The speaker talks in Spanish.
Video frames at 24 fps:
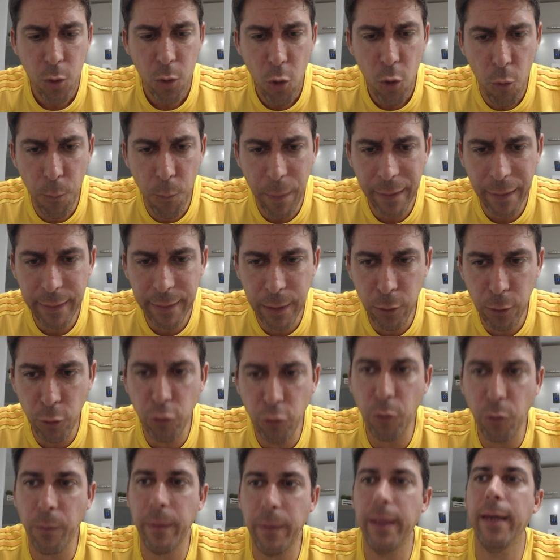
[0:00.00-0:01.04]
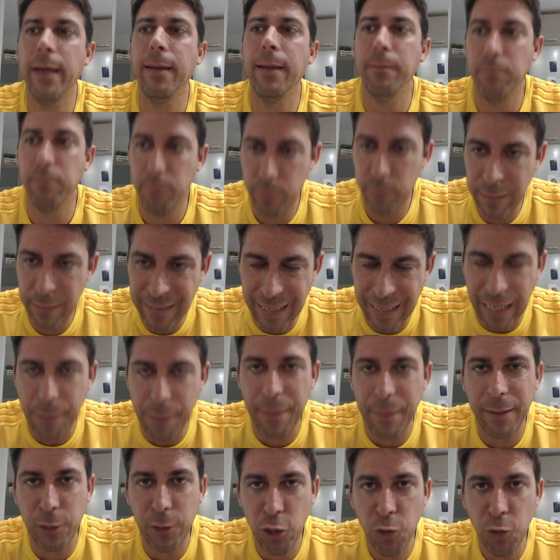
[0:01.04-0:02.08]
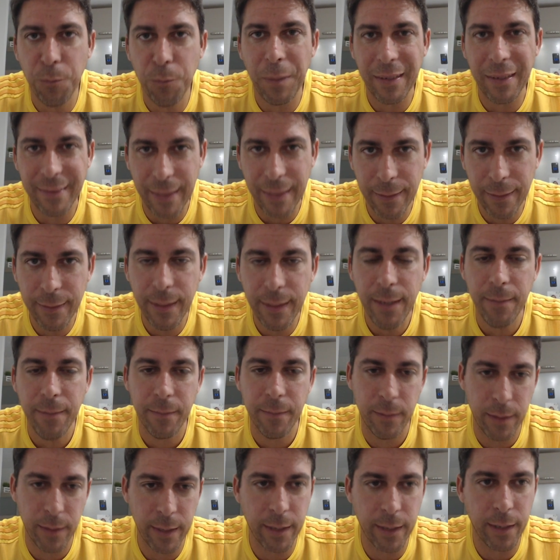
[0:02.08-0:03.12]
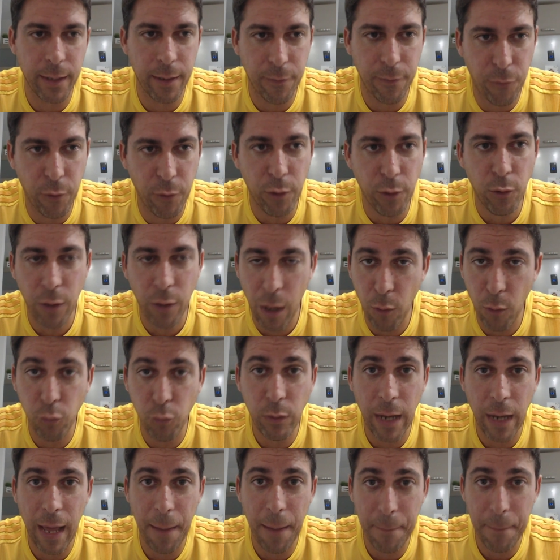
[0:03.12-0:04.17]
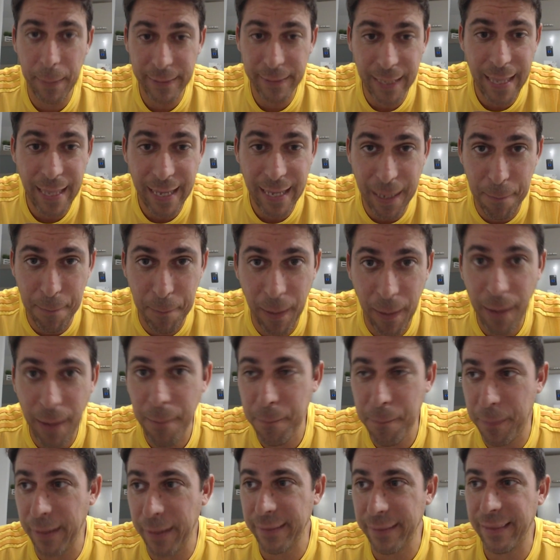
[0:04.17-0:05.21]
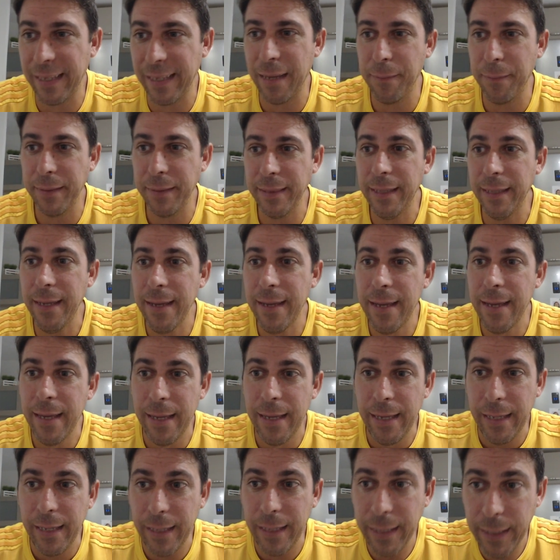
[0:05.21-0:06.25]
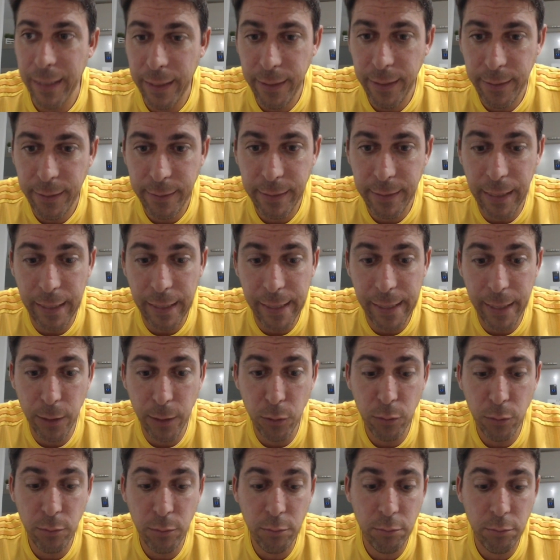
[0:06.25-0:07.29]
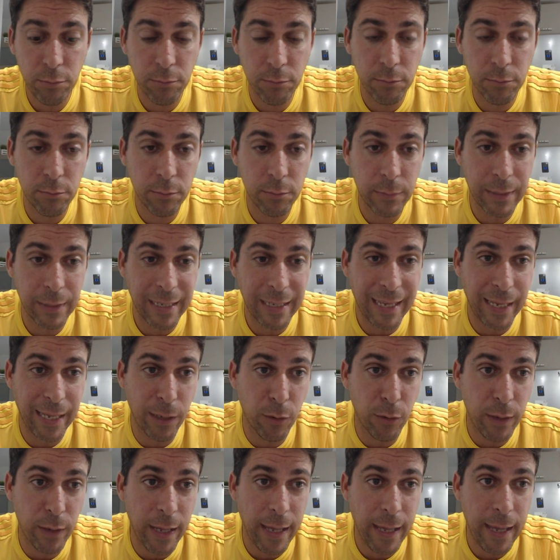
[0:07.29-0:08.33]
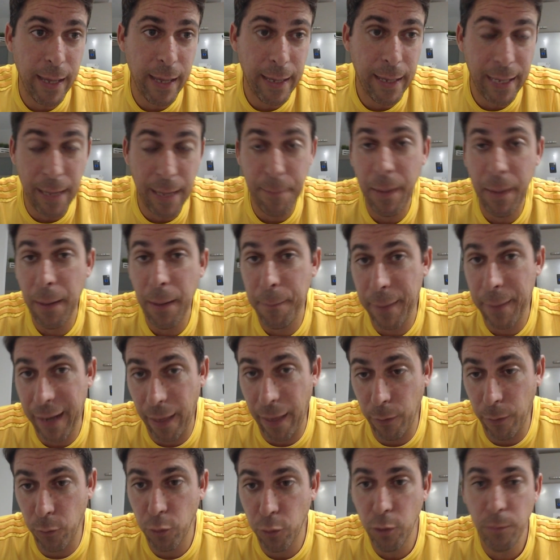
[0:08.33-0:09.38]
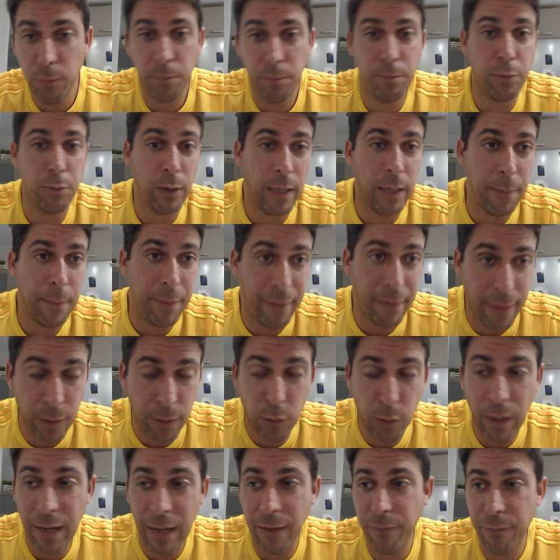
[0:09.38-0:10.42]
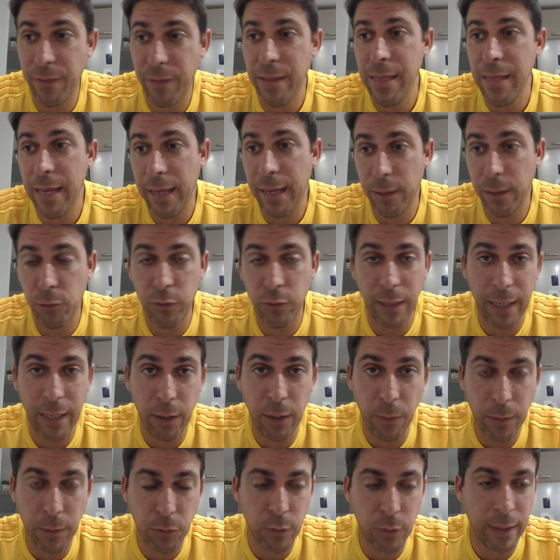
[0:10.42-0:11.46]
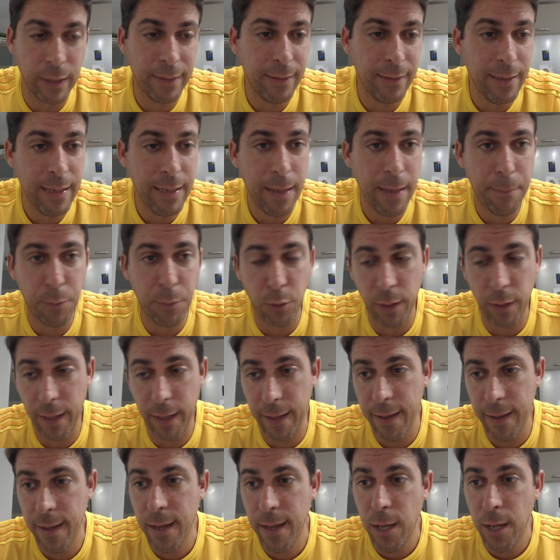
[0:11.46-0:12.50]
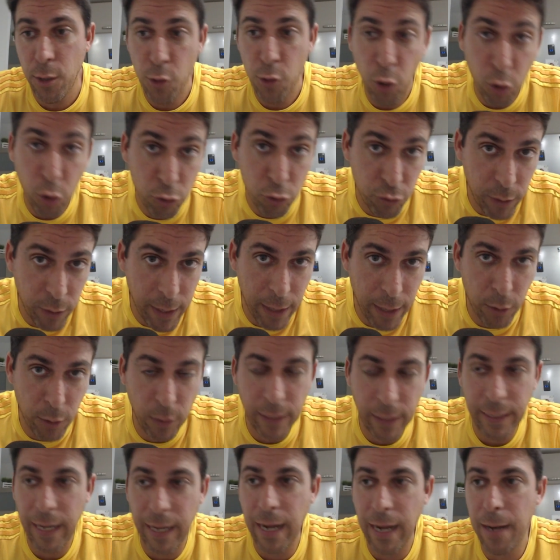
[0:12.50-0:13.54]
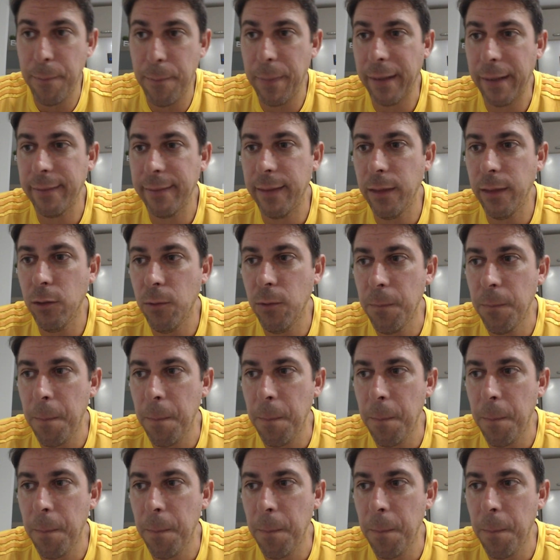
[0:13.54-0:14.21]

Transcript: Un partido donde se repartió bastante, eh, fueron a una batalla campal prácticamente y salieron creo que, mal parados, ¿no? Porque perdieron a Rafiña, que lo sacaron de su casilla, porque no consiguieron ganar el partido.